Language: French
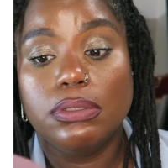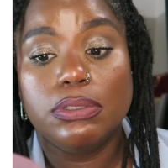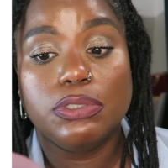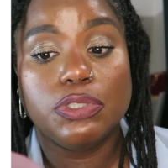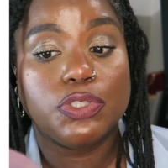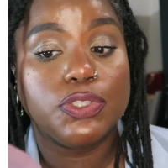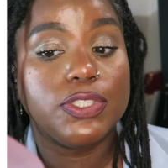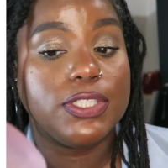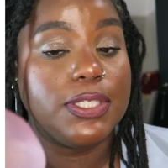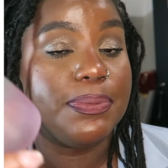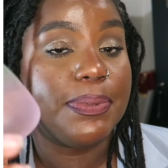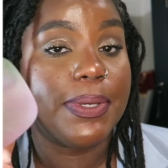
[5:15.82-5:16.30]

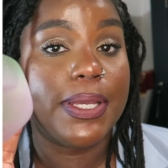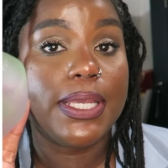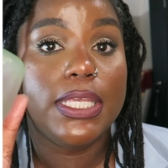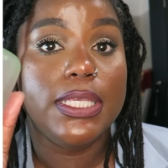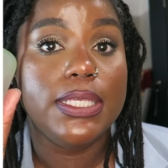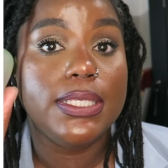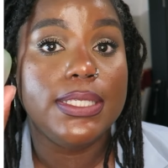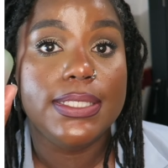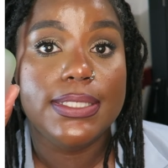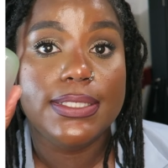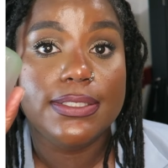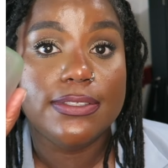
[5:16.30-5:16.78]
je sais pas,
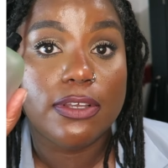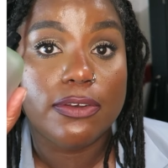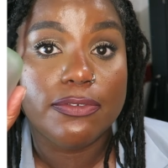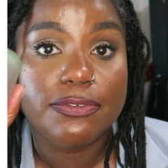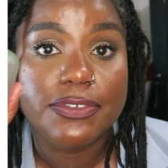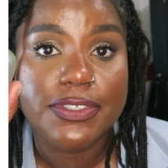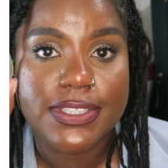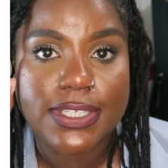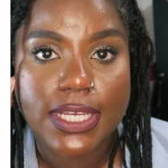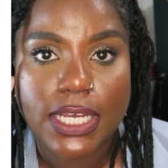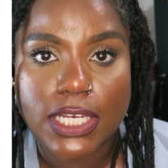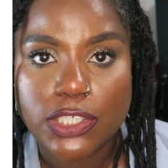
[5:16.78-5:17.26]
ils
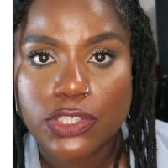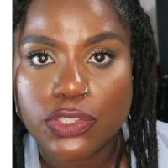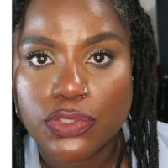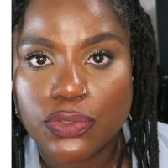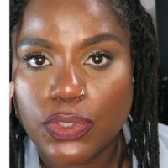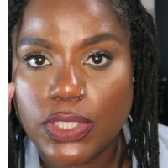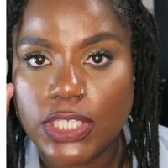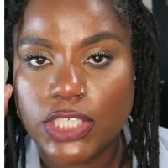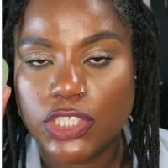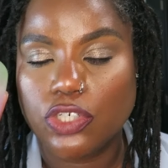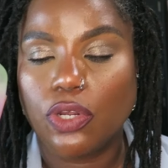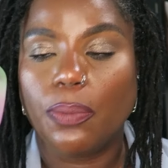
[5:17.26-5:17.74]
envisagent que
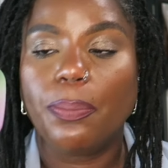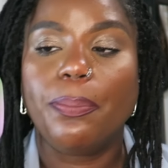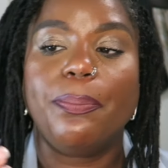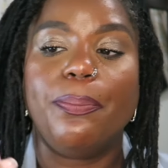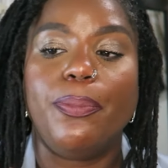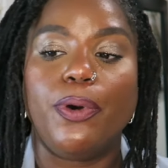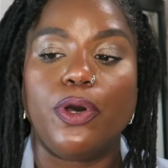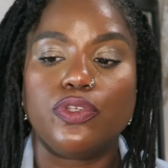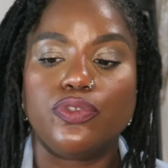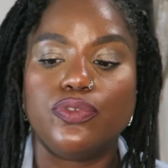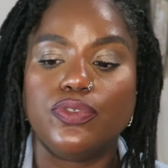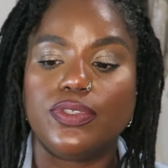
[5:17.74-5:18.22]
les gens
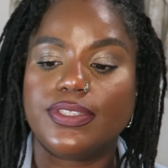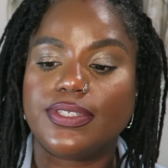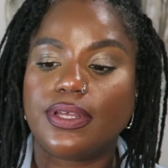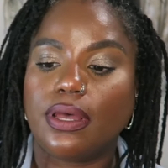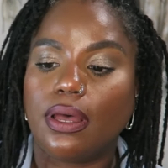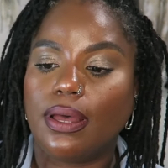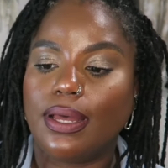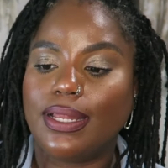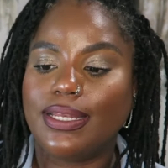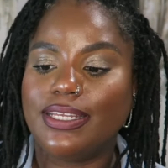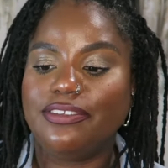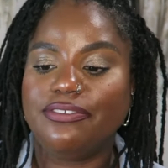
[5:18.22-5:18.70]
portent
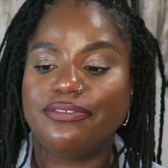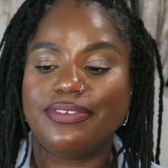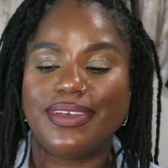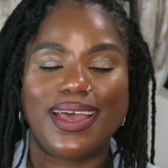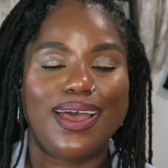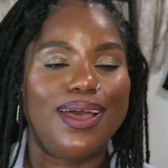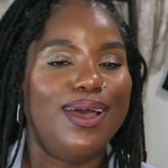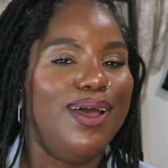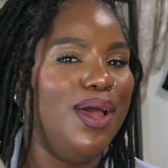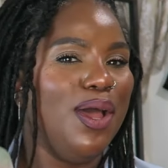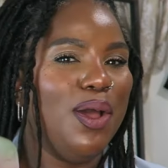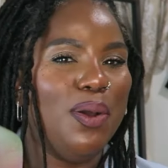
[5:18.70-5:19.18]
ça
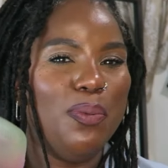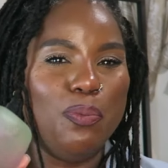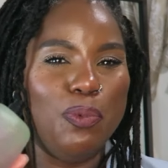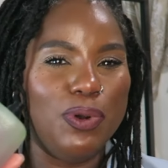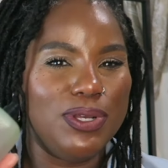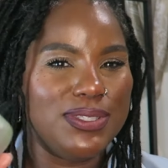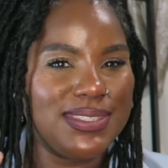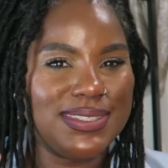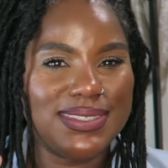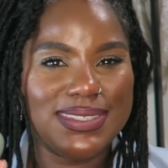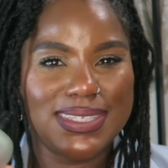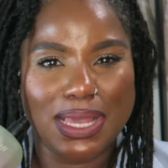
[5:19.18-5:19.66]
l'hiver.
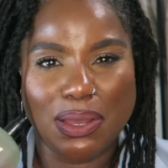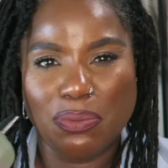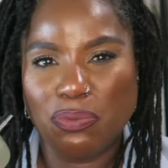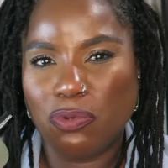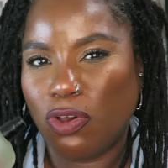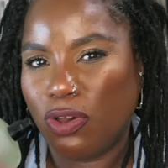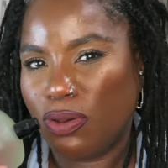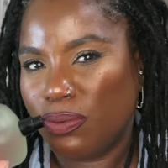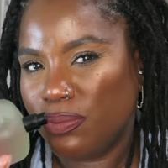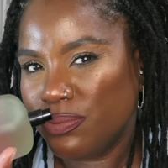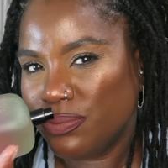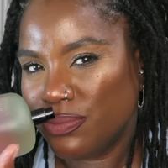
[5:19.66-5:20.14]
Moi
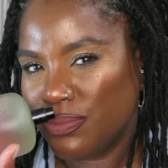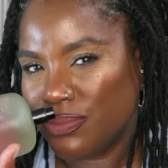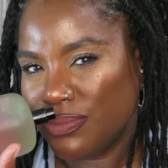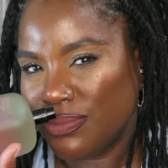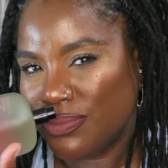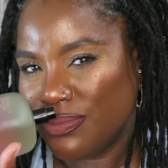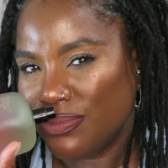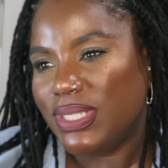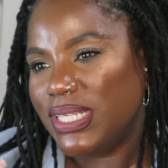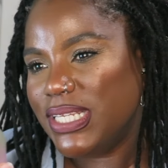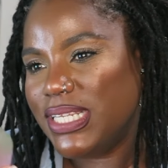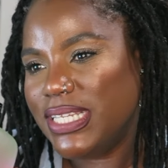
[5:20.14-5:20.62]
sincèrement,
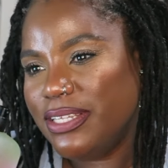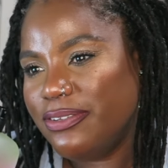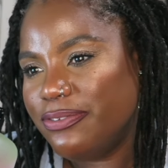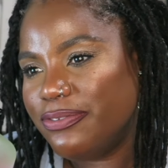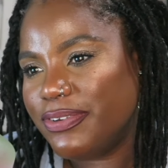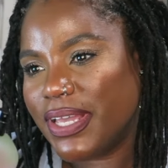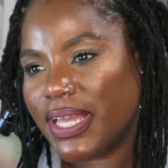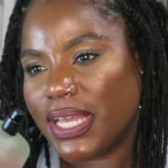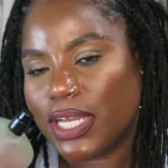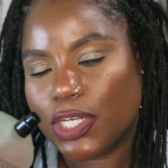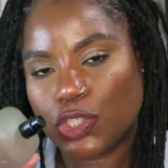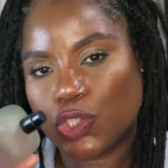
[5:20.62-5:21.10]

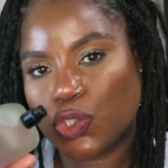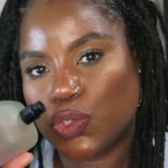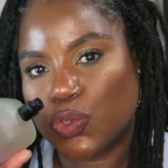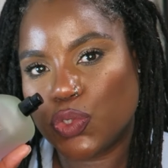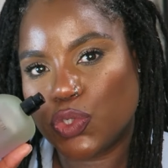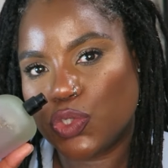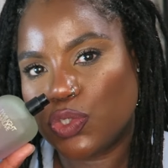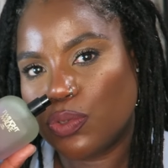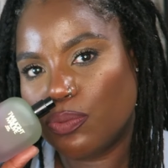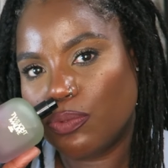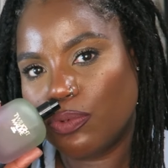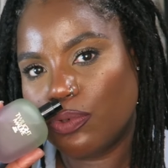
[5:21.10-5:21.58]
l'hiver,
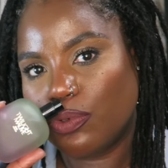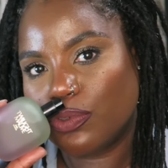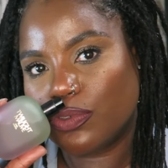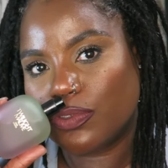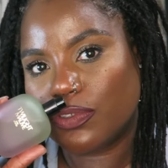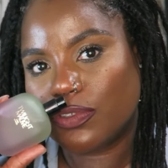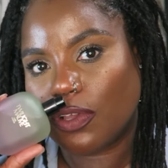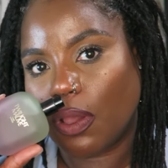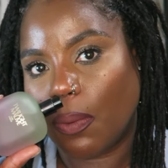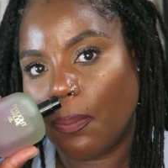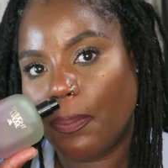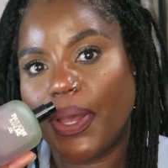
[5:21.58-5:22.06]
je, me
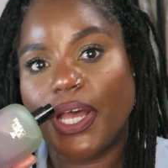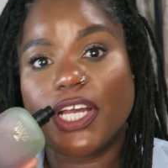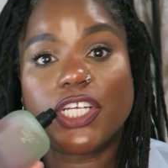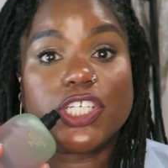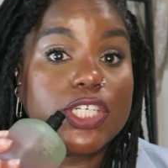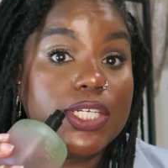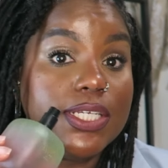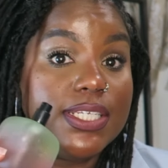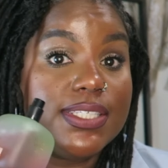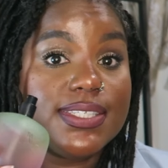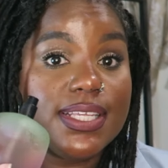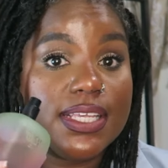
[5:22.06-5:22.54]
sens pas.
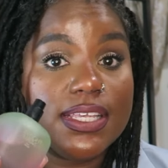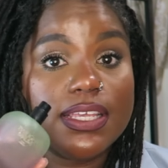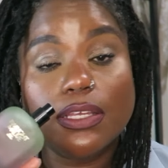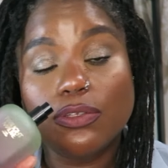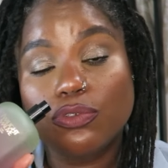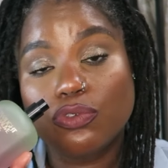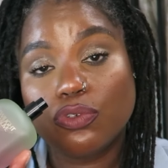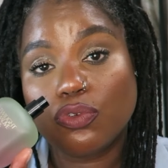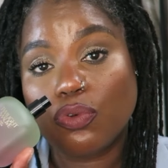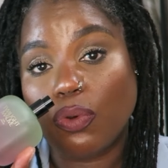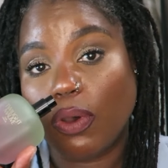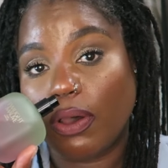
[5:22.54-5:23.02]
J'ai essayé
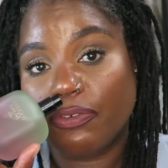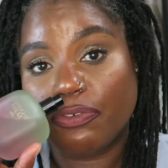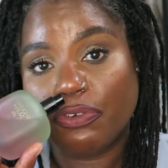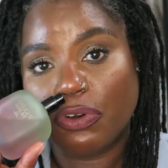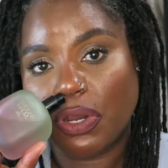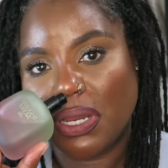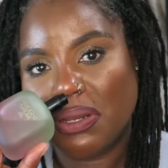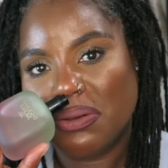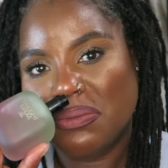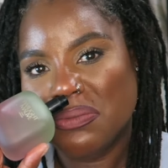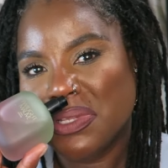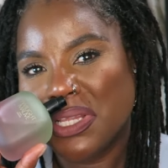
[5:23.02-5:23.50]
deux trois
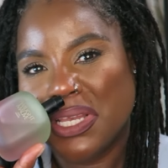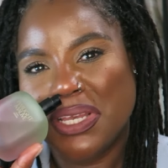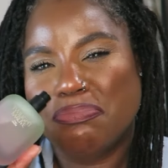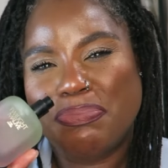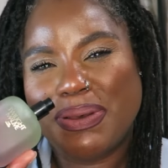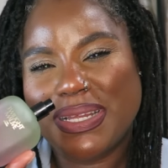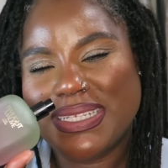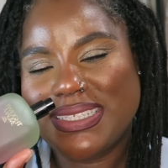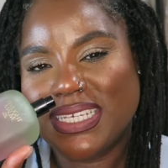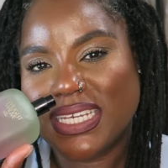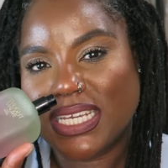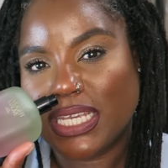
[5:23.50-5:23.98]
fois,
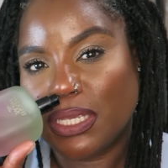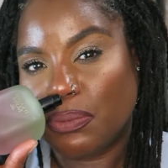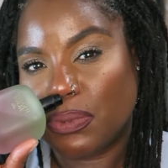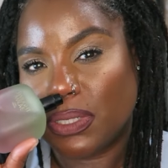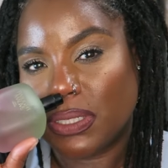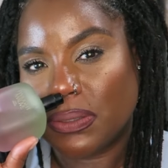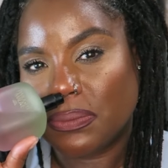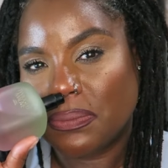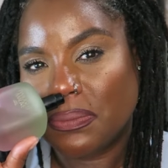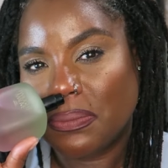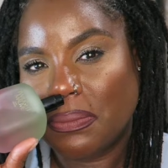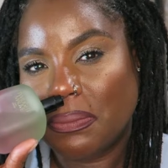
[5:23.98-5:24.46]
pas
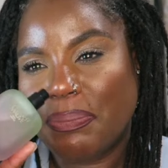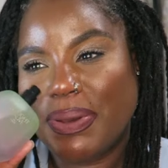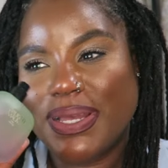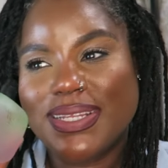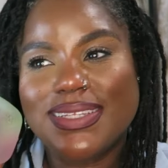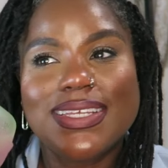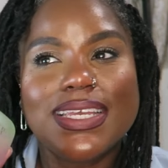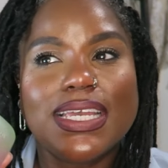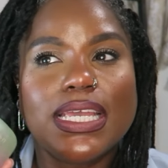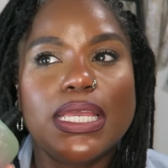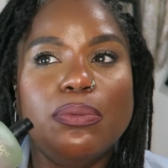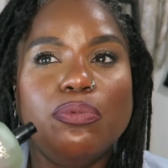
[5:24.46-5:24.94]
terrible. Pas
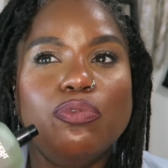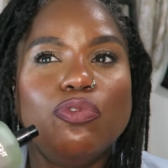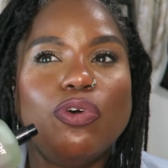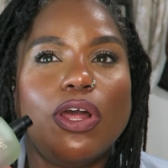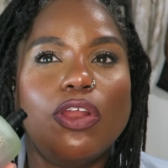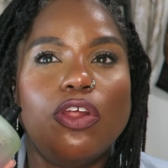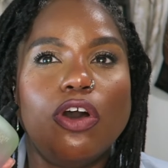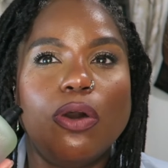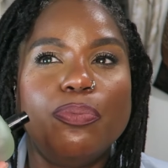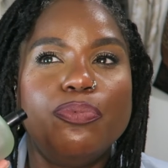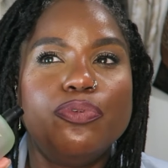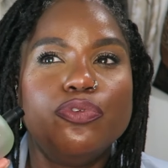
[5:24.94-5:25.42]
terrible ou
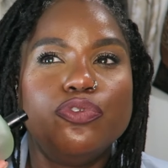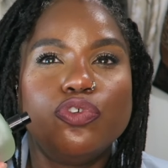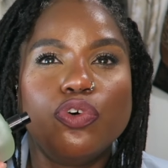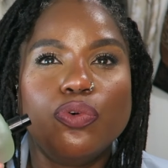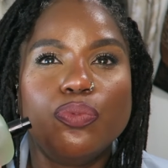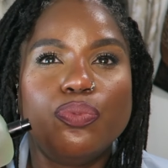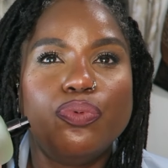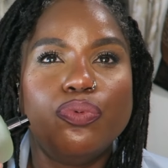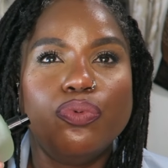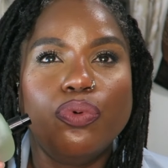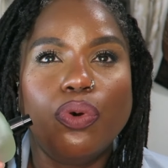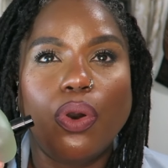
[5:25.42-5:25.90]
alors
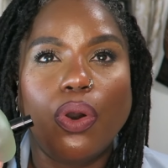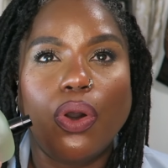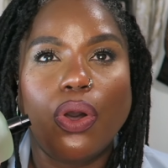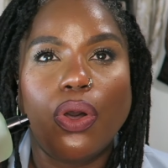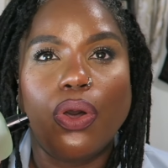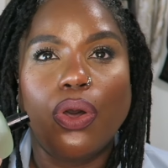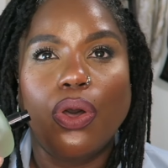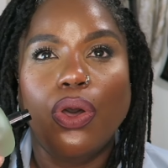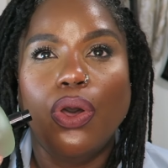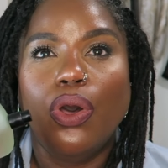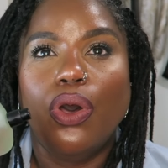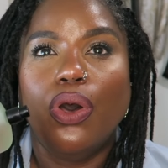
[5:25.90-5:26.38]
plutôt pour
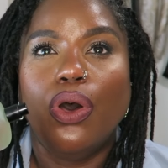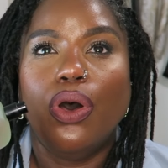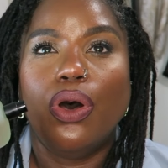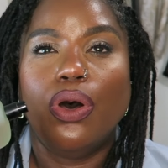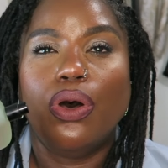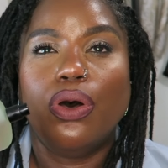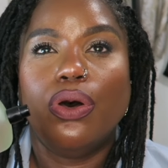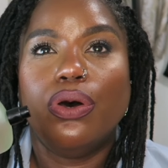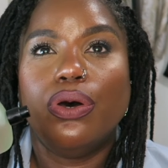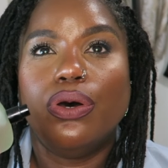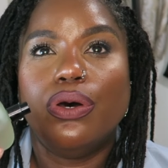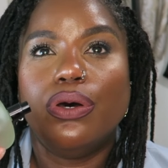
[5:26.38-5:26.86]

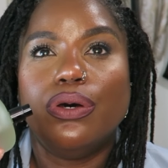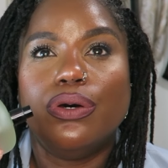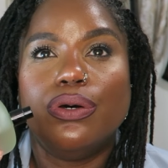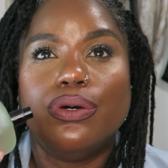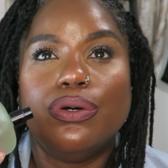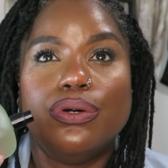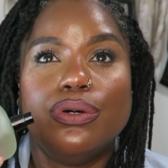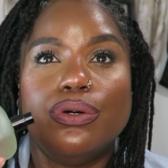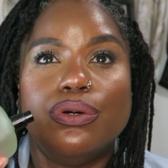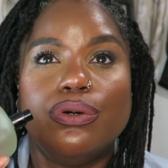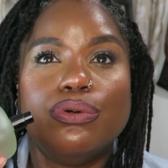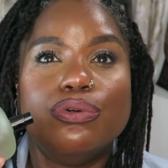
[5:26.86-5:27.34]

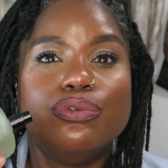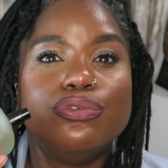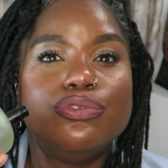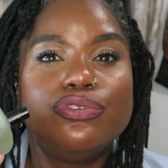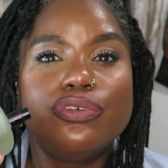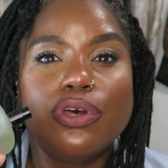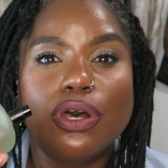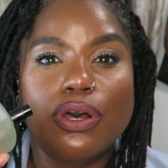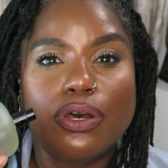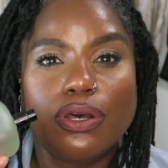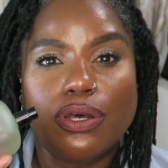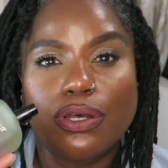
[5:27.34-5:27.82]

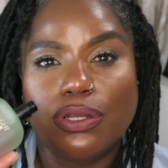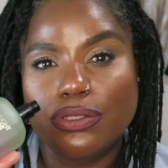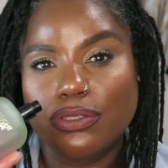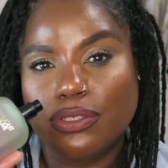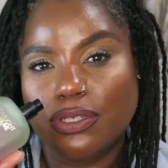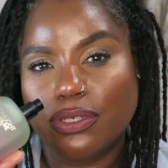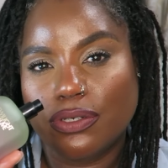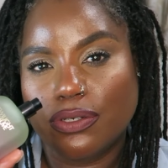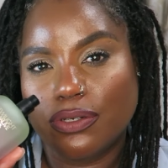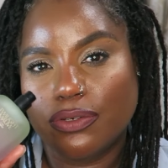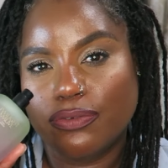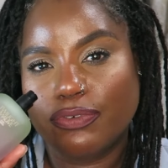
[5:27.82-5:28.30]

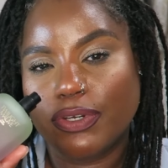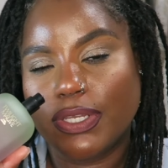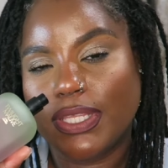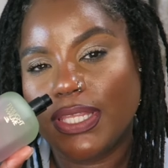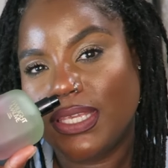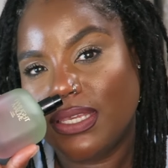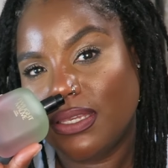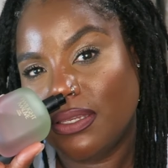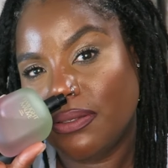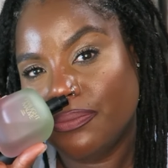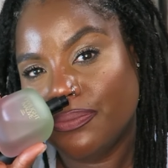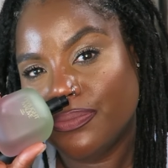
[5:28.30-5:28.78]
automne,
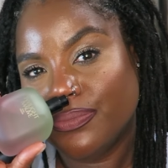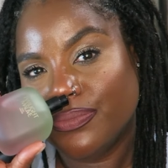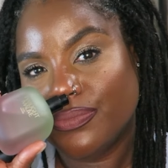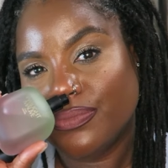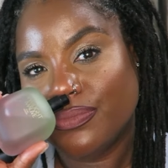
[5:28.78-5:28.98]
voyez